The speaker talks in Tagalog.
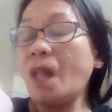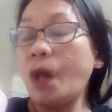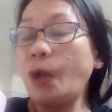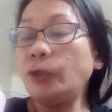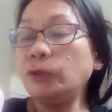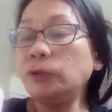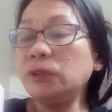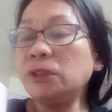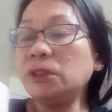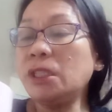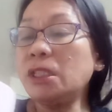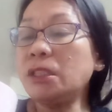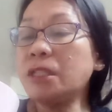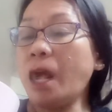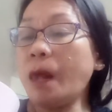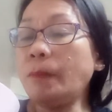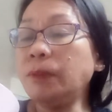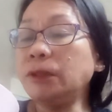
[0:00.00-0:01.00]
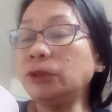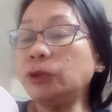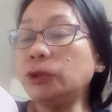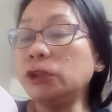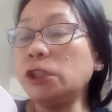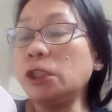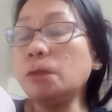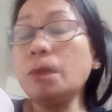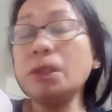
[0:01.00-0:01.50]
Ano yung sinasabi ko
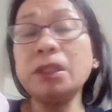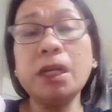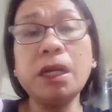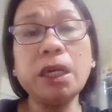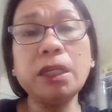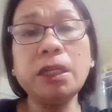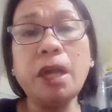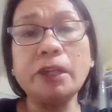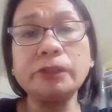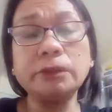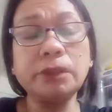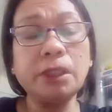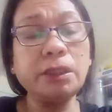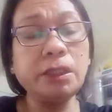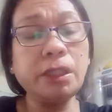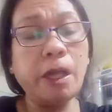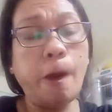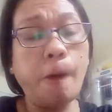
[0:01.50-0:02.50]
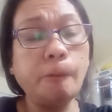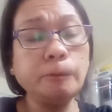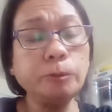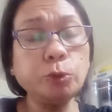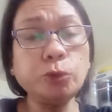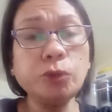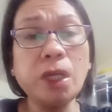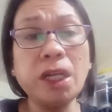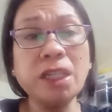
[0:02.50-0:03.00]
eh, iba talaga yung lasa niya eh.
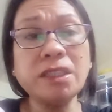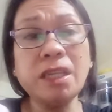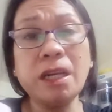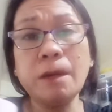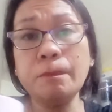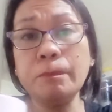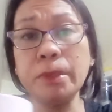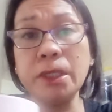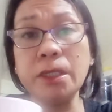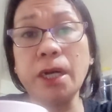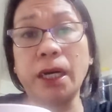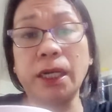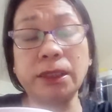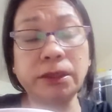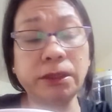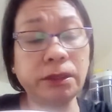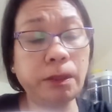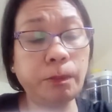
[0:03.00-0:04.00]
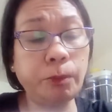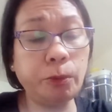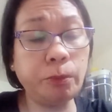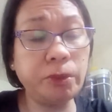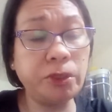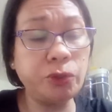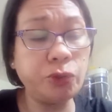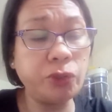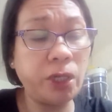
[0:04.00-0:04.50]
Yung sarasarang bigas sa
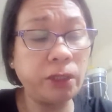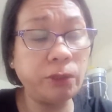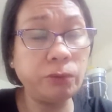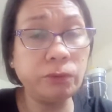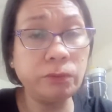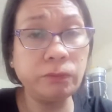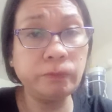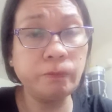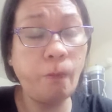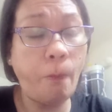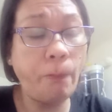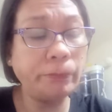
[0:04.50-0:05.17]
probinsya, yung...